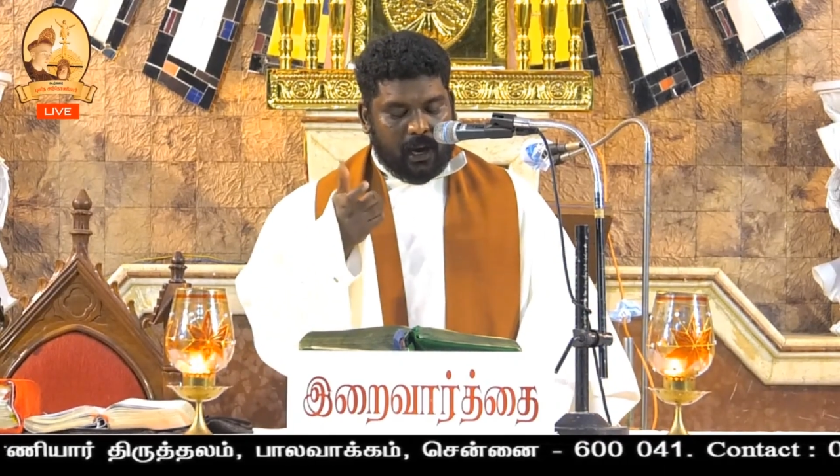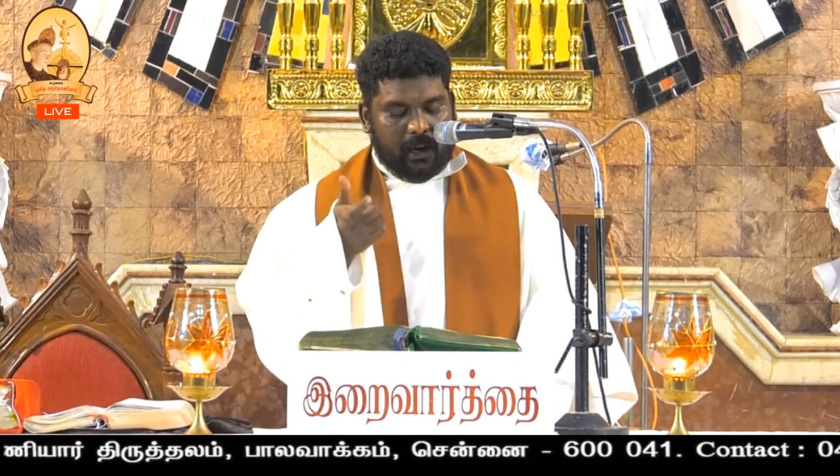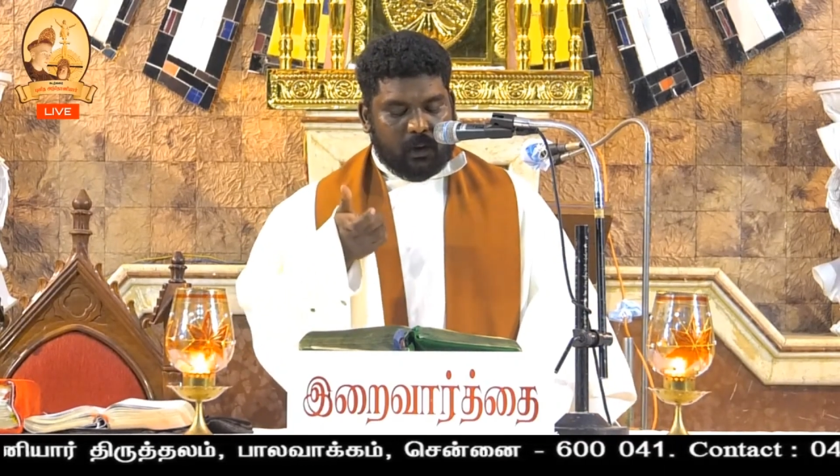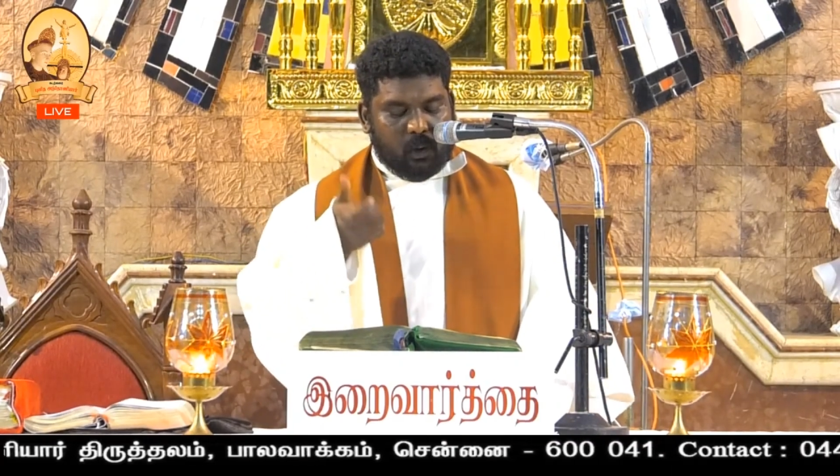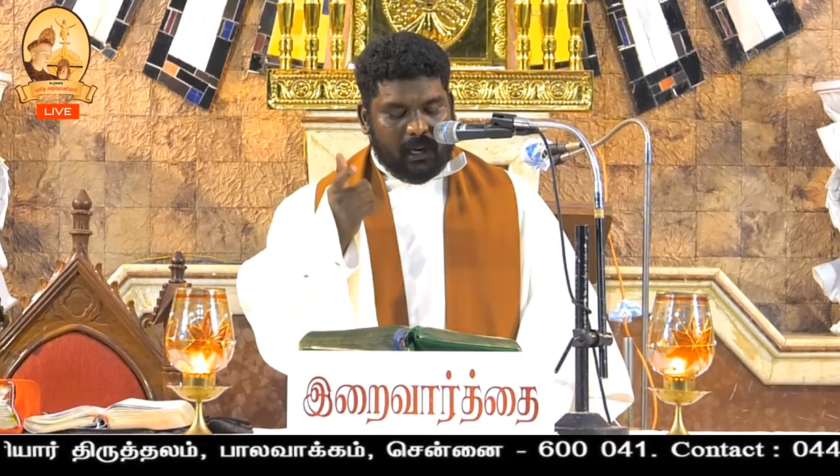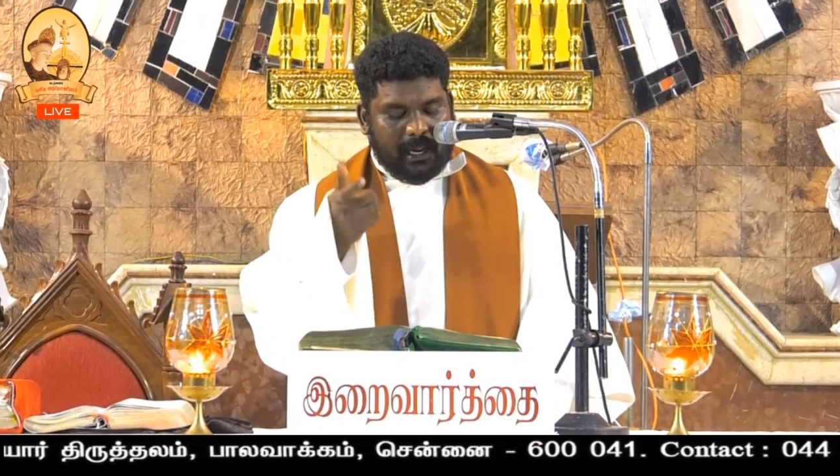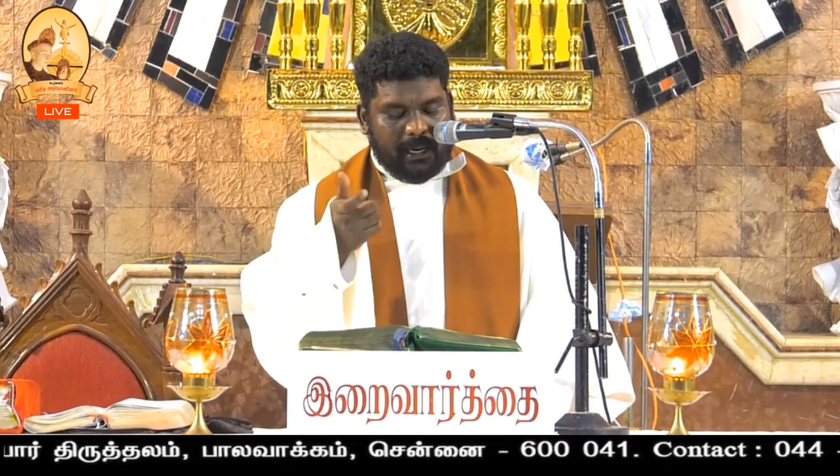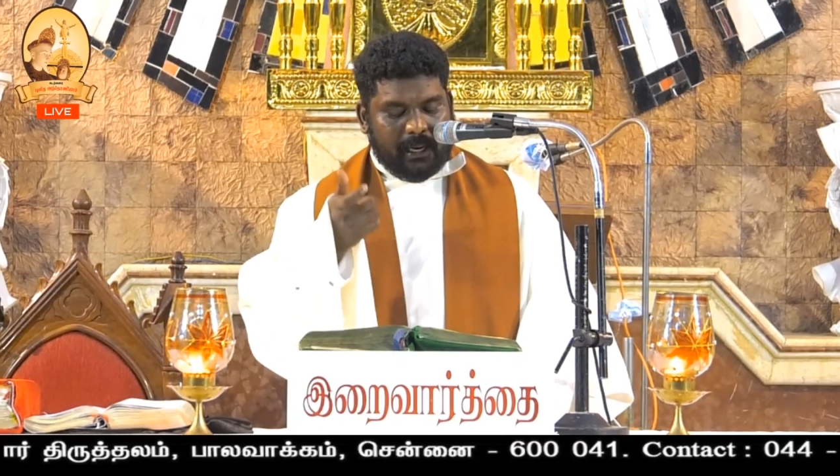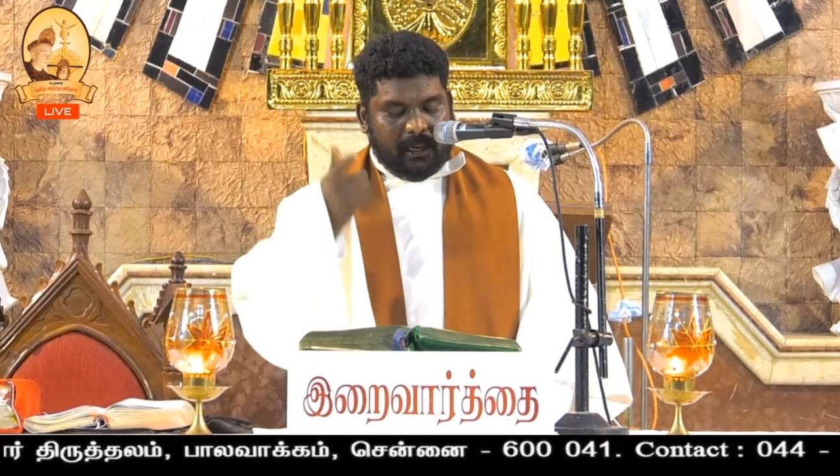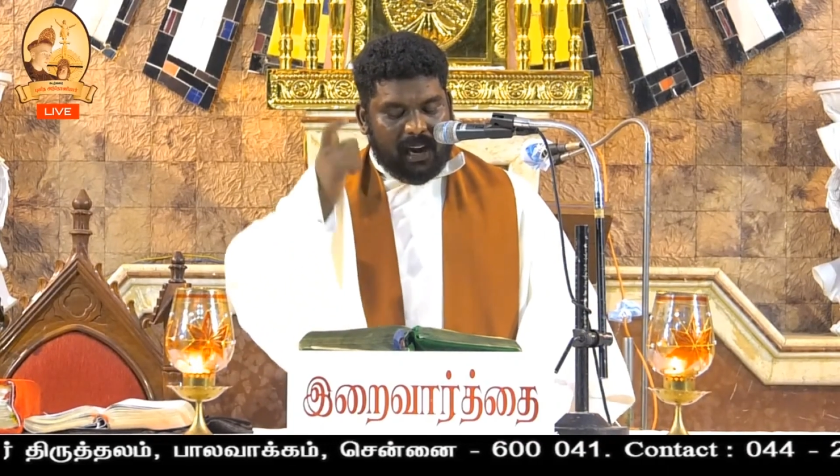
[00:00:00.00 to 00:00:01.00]
அழுகுரலை
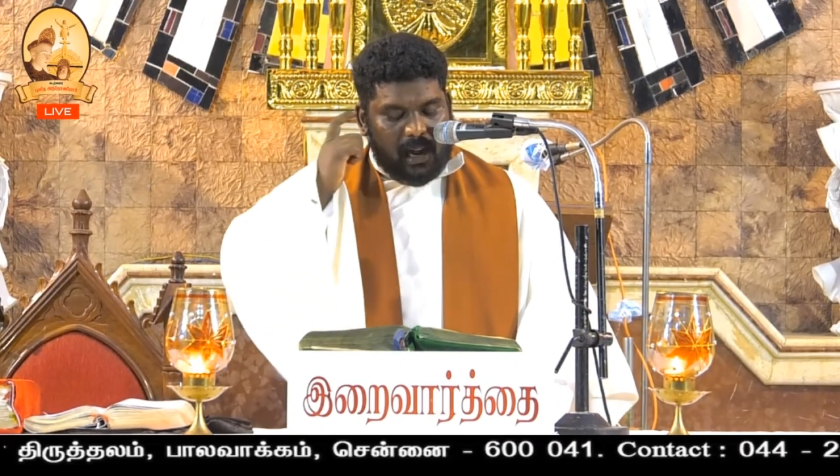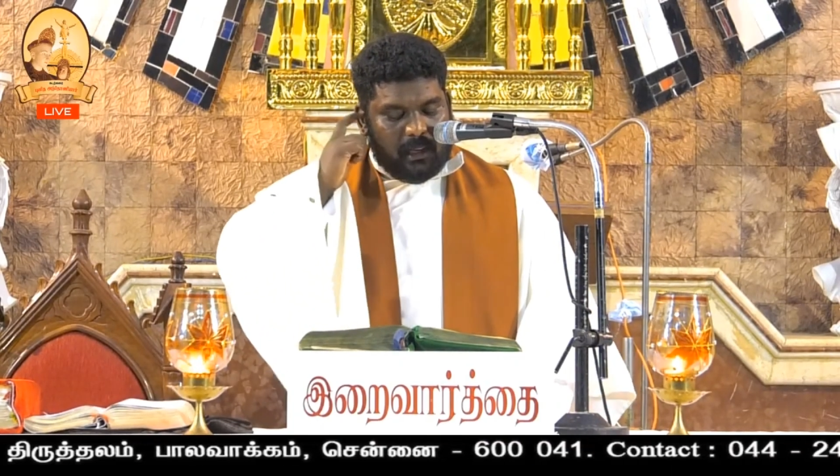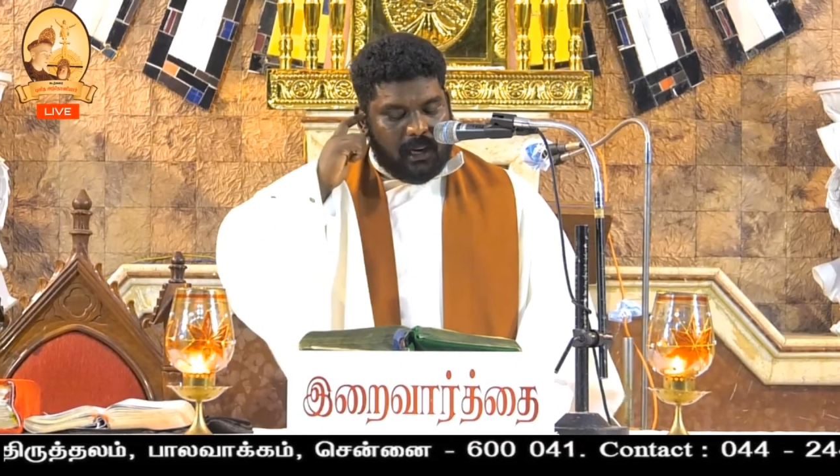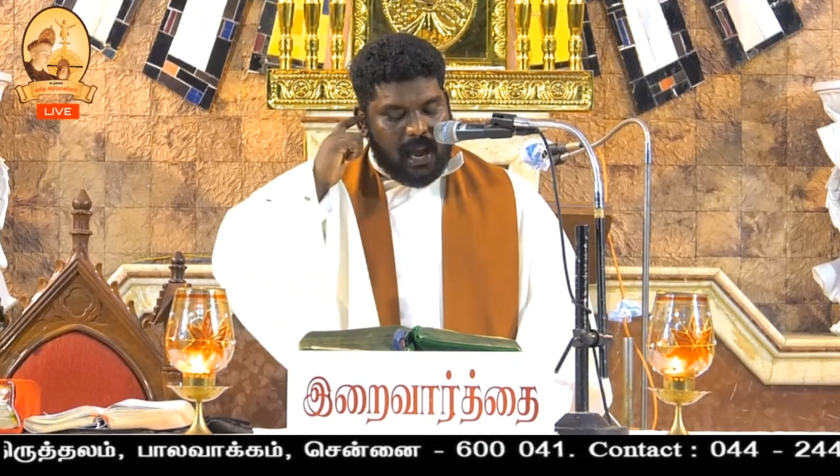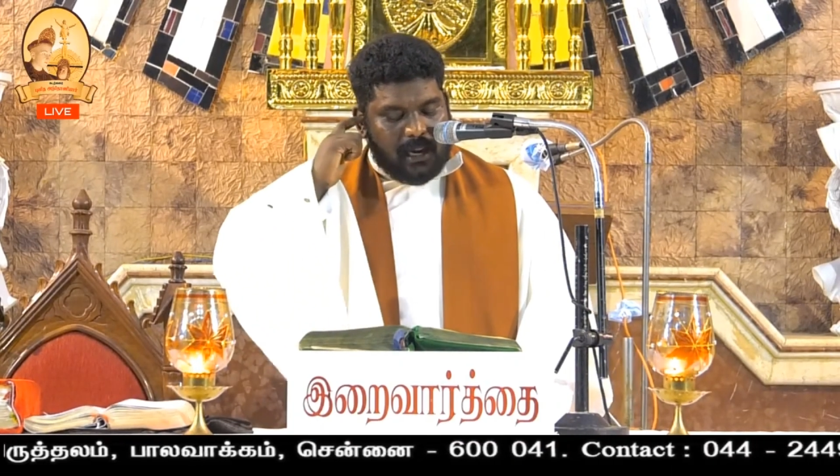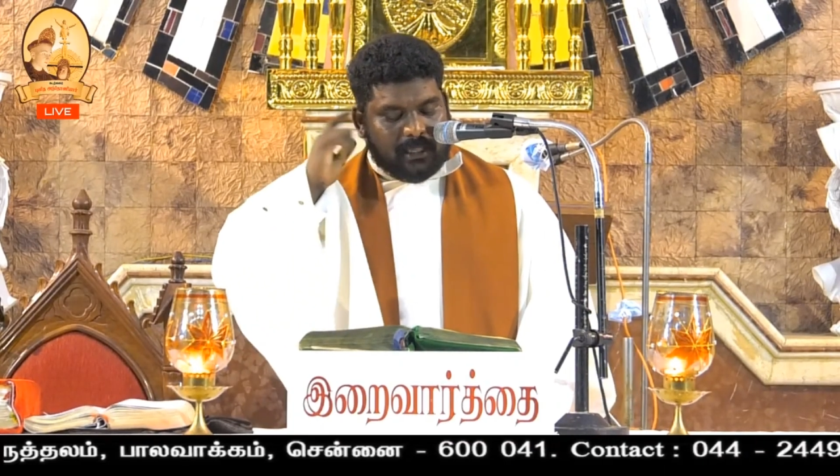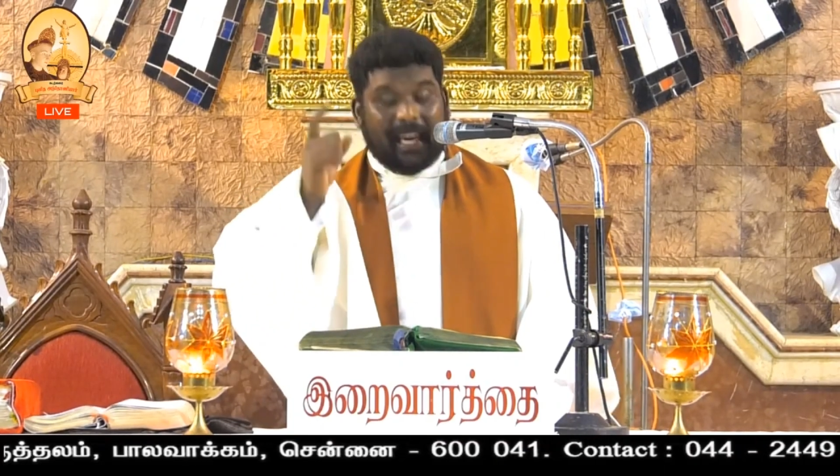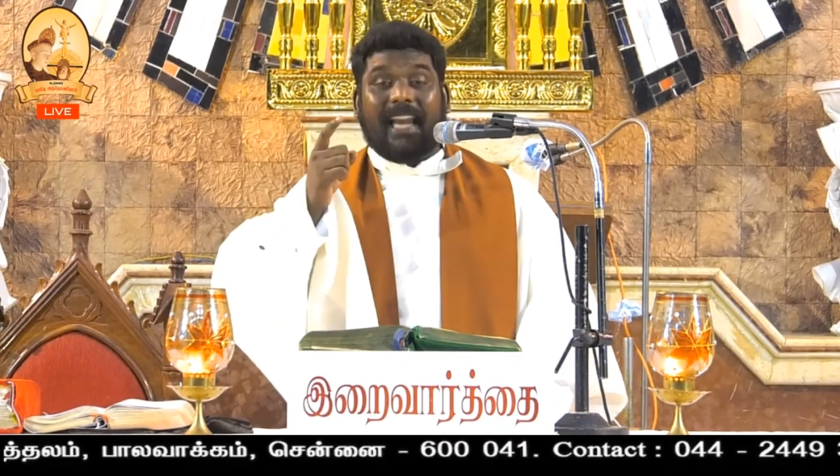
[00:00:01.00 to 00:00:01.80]
என் காதுகளால்